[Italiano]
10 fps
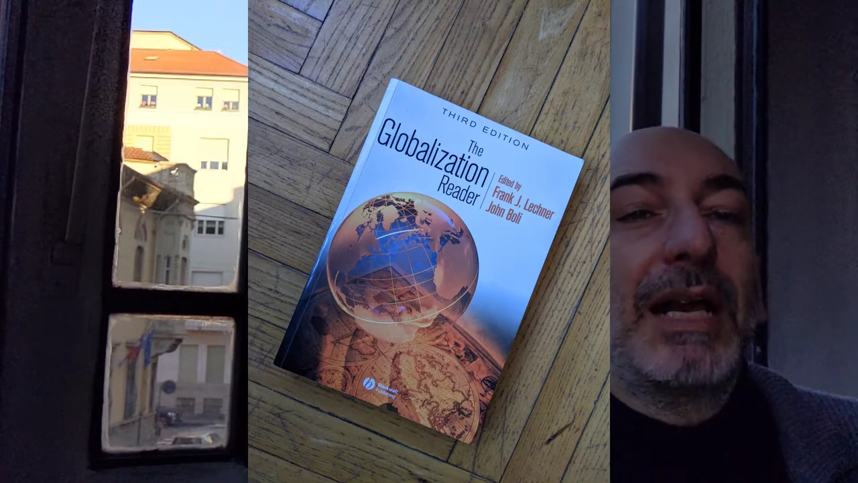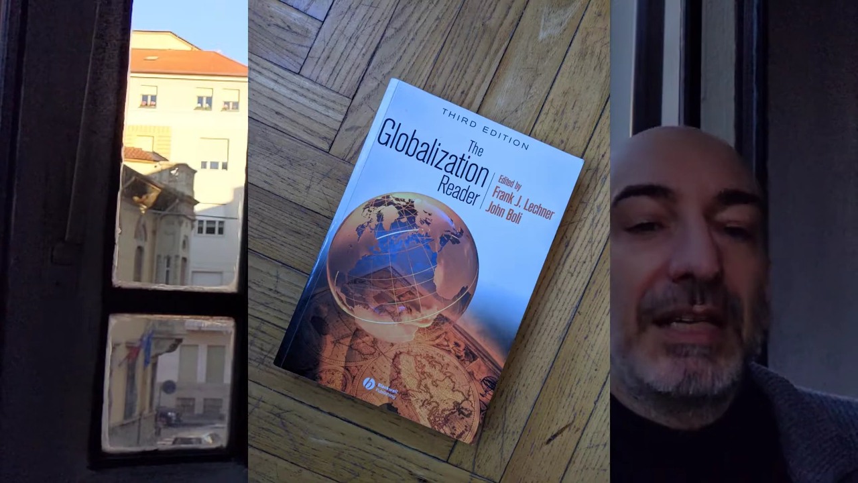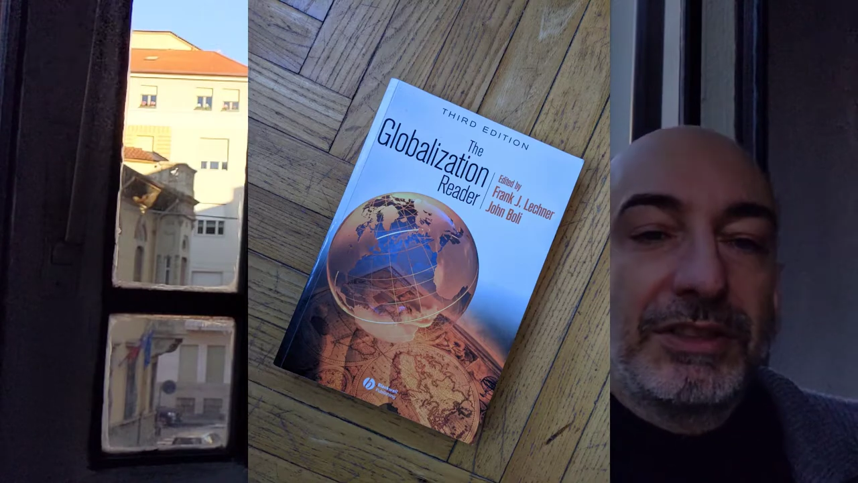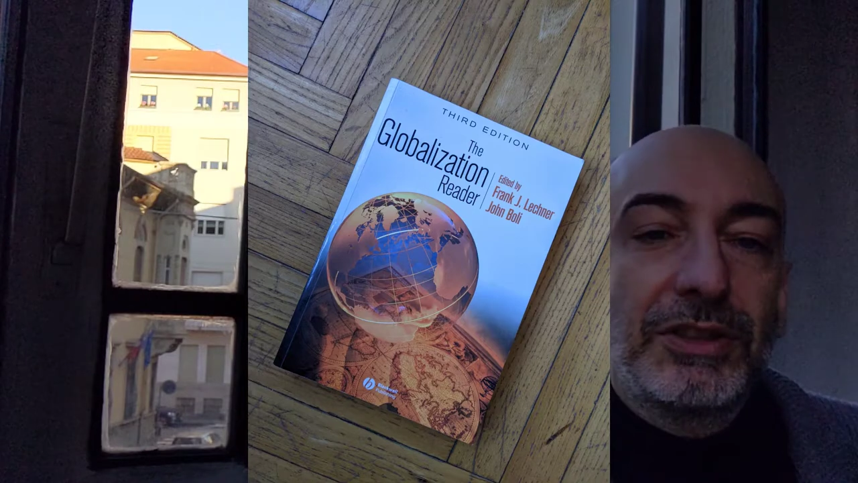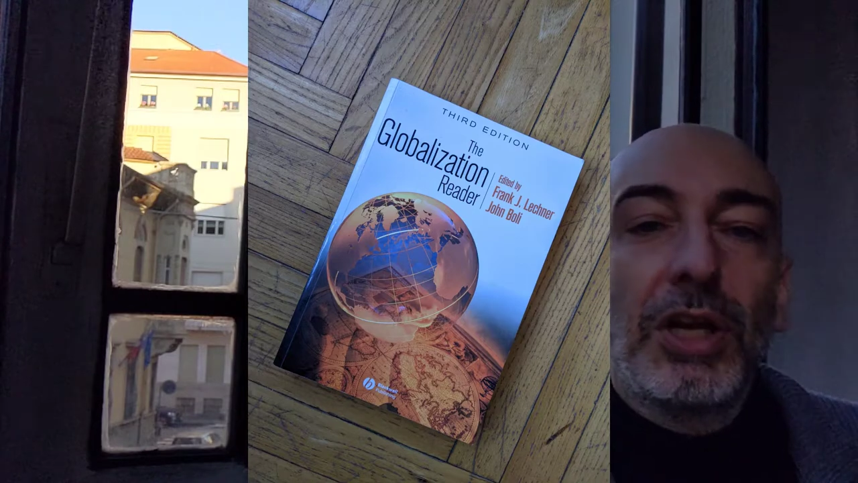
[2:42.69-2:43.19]

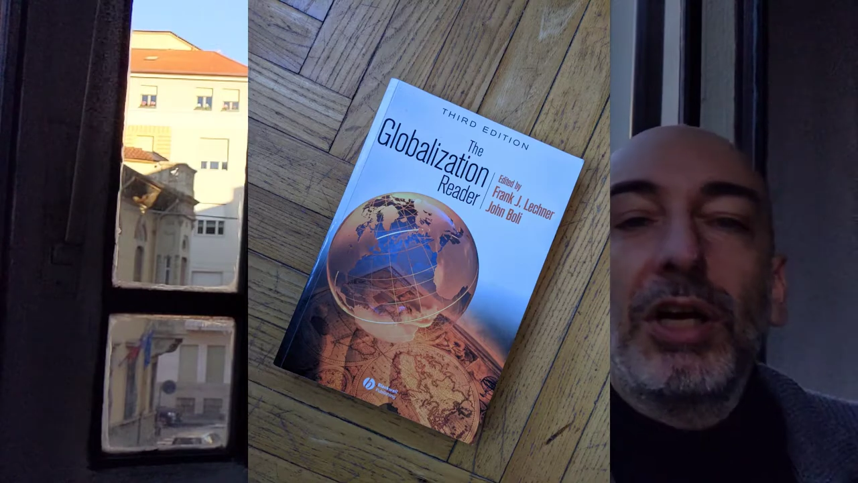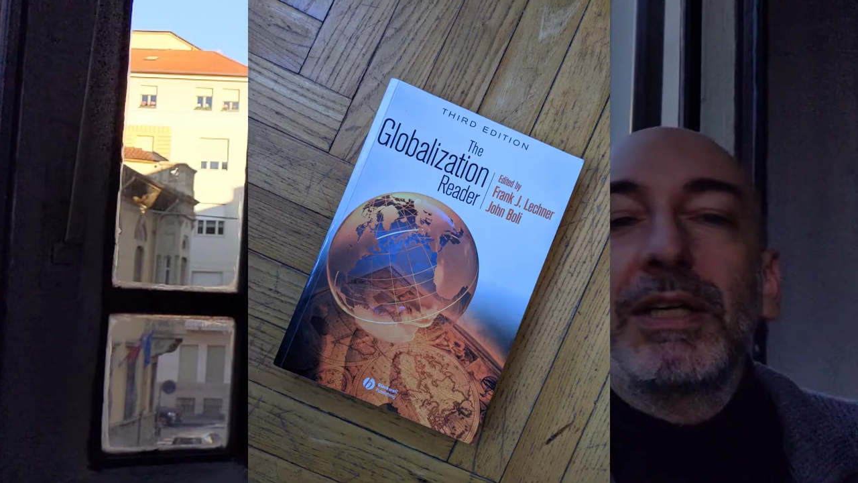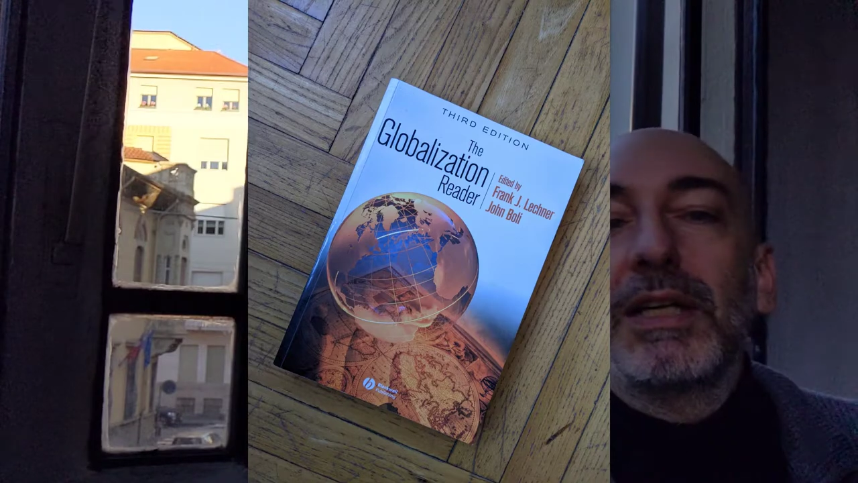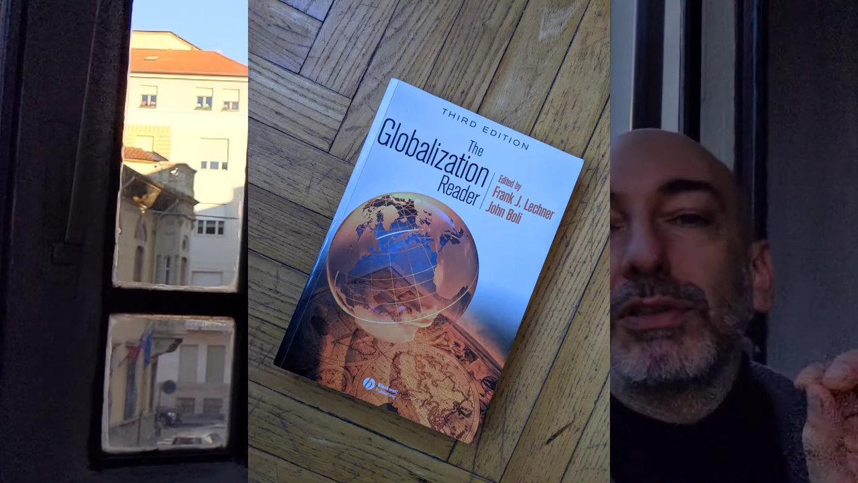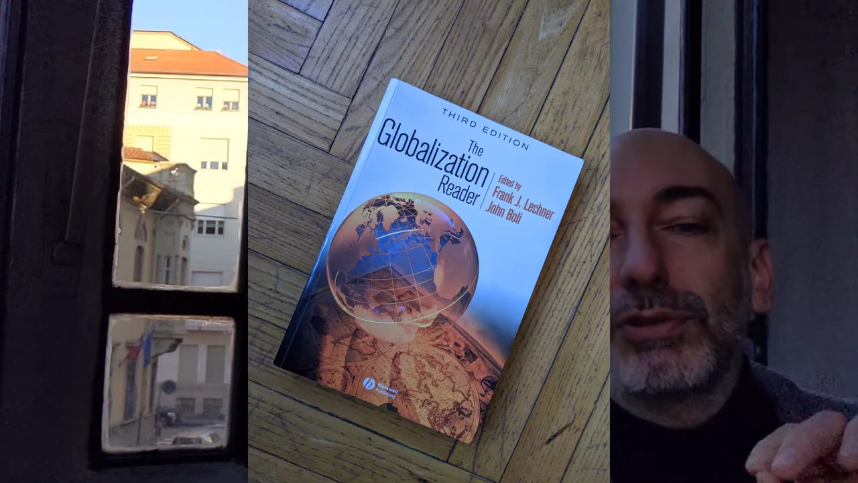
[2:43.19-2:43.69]
alla
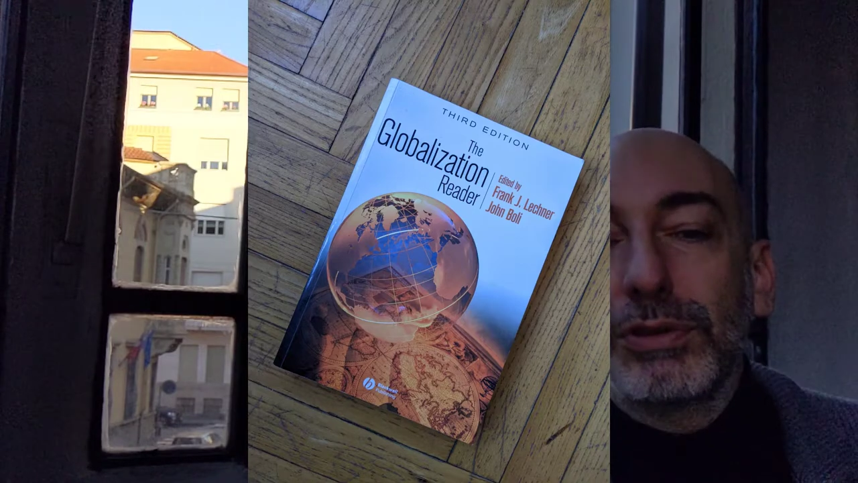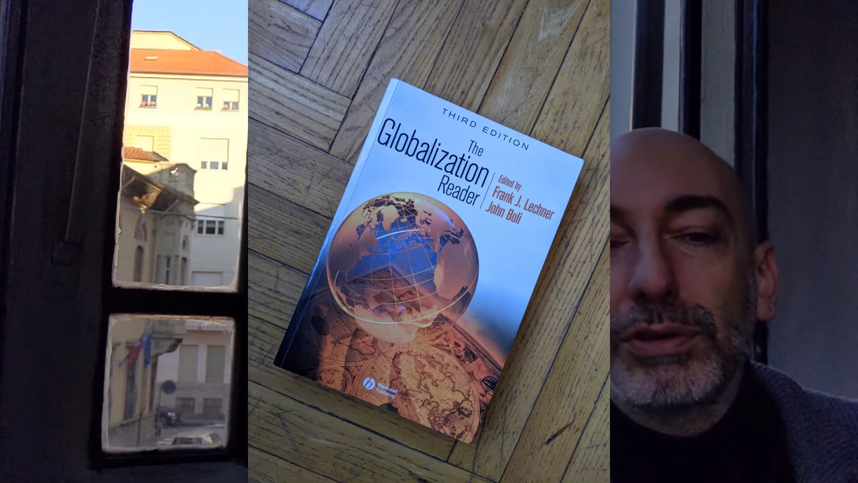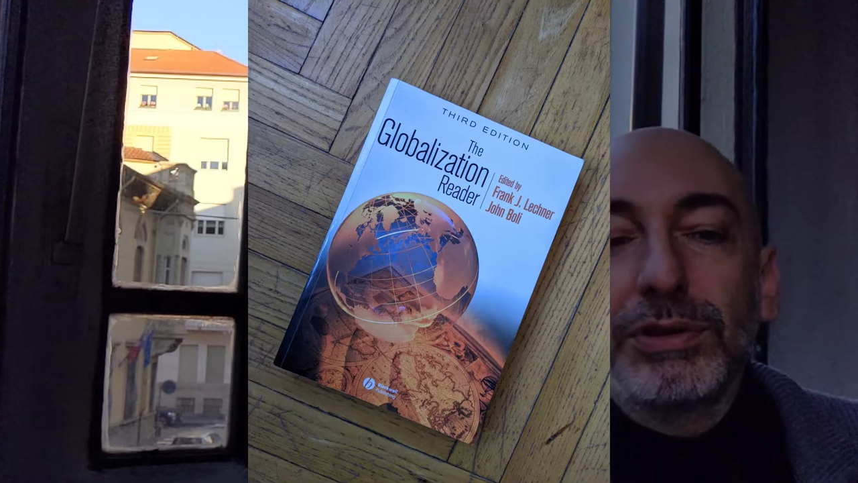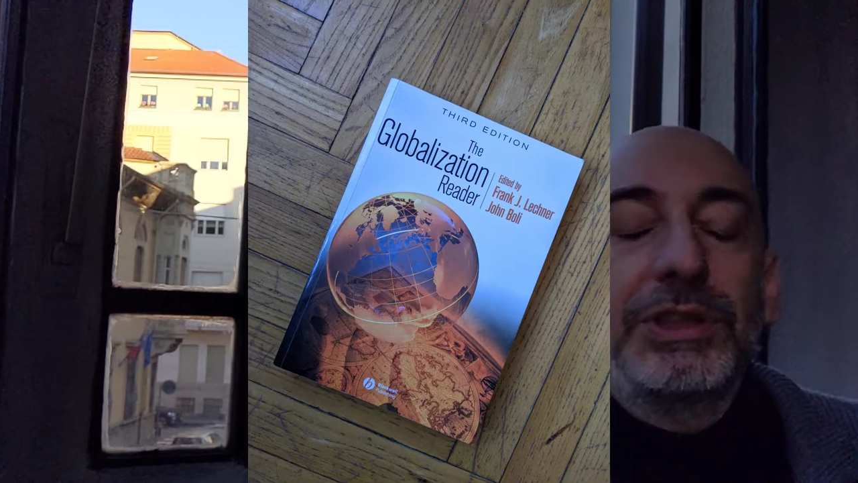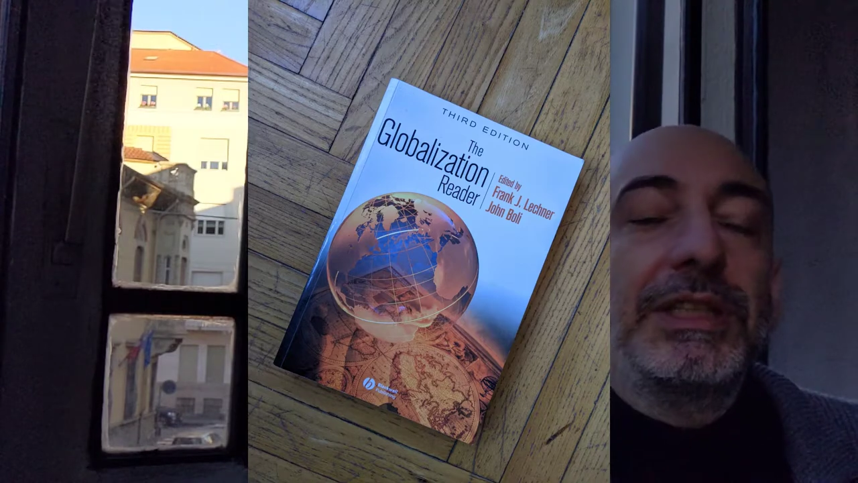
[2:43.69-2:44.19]
storia, alla
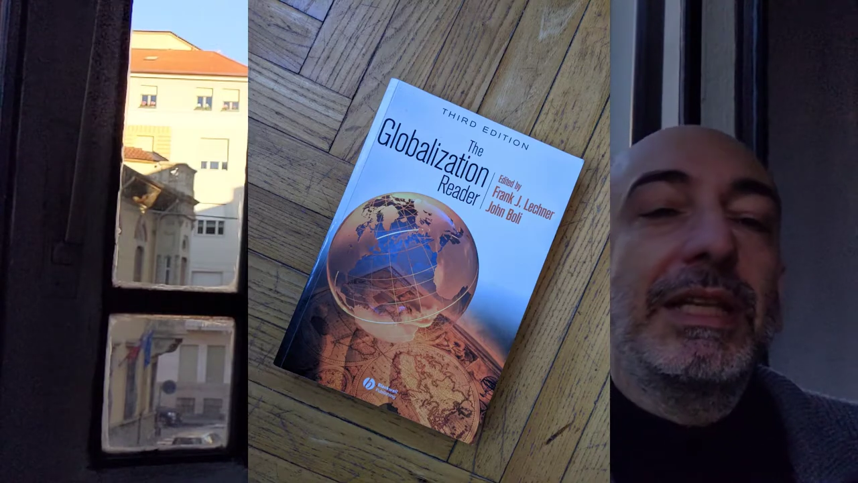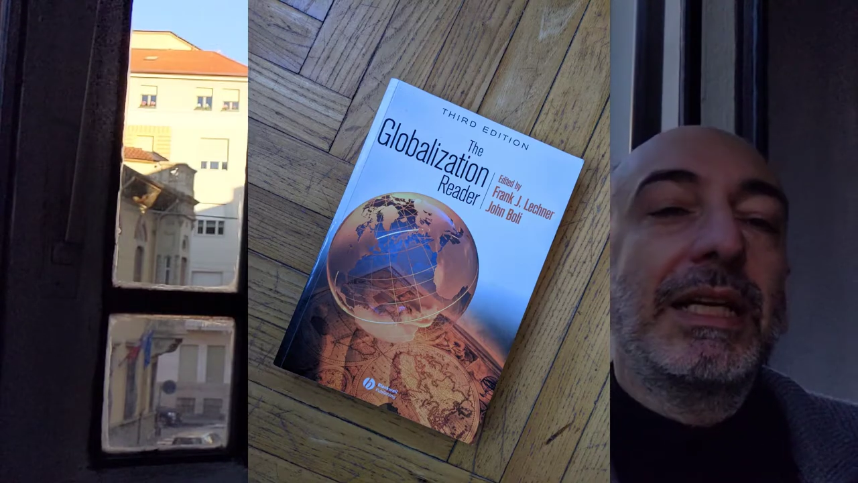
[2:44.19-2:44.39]
sociologia,